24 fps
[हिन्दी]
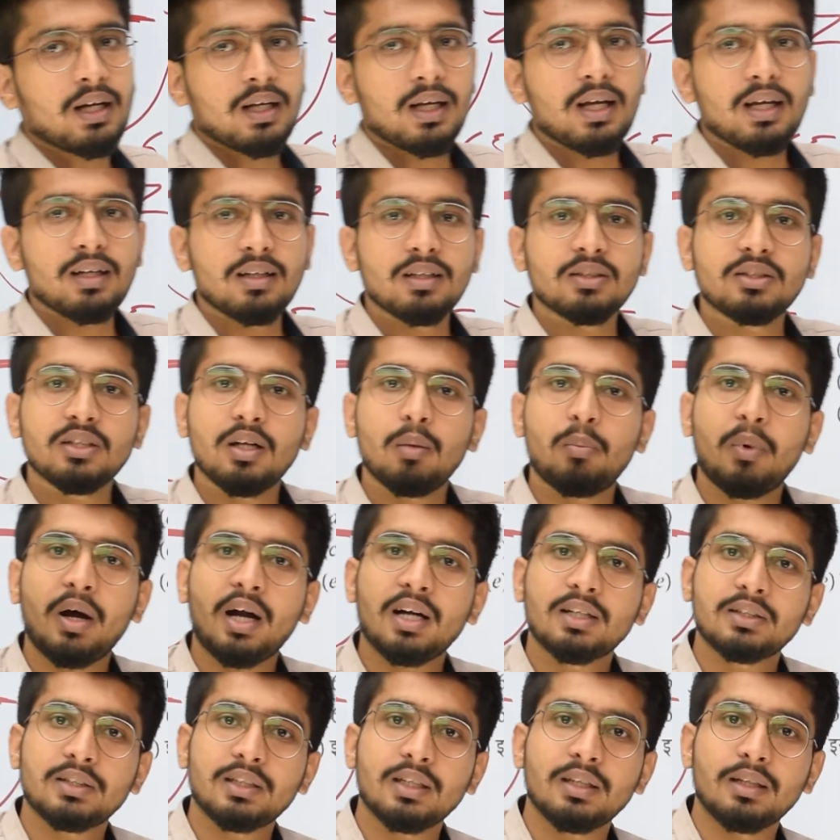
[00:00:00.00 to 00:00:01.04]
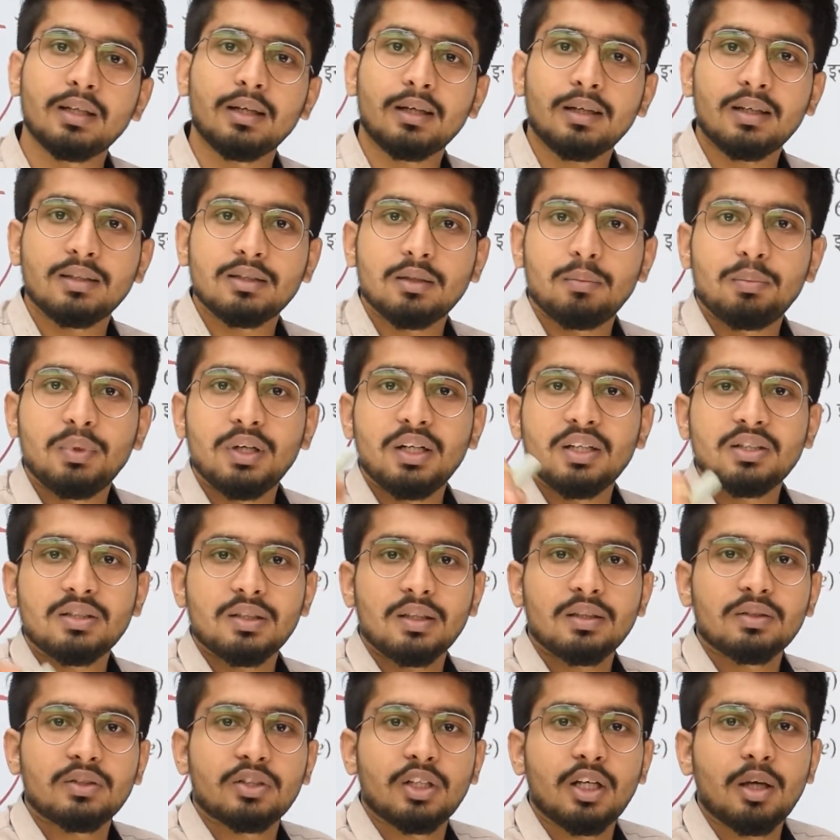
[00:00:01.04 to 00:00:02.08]
रखा है इनिशियल पार्ट्स के अंदर कि जब भी
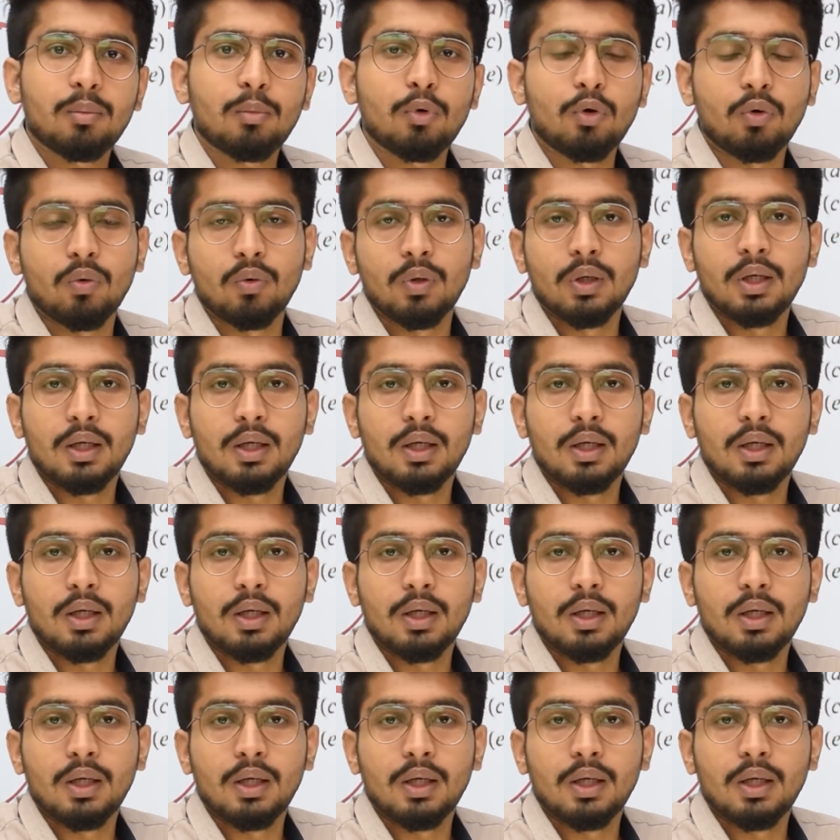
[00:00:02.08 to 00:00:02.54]
डिस्टेंस सेम हो